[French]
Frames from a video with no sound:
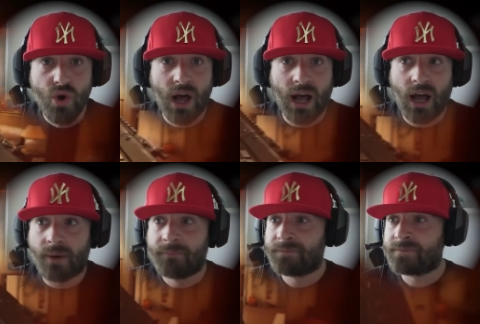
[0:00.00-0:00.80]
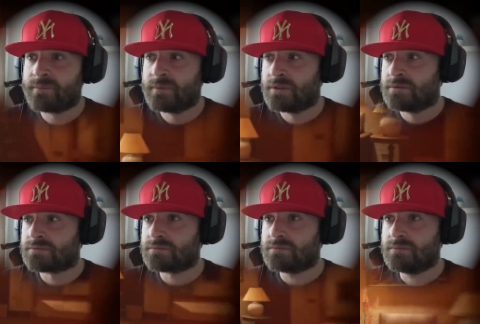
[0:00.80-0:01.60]
là
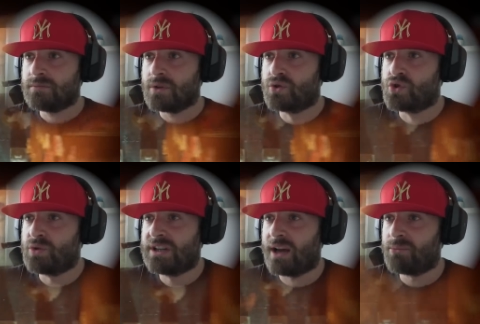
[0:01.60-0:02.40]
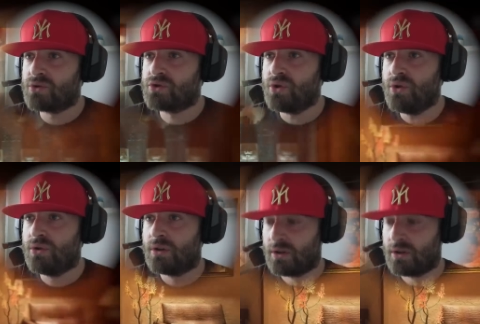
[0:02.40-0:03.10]
Je suis clairement dessus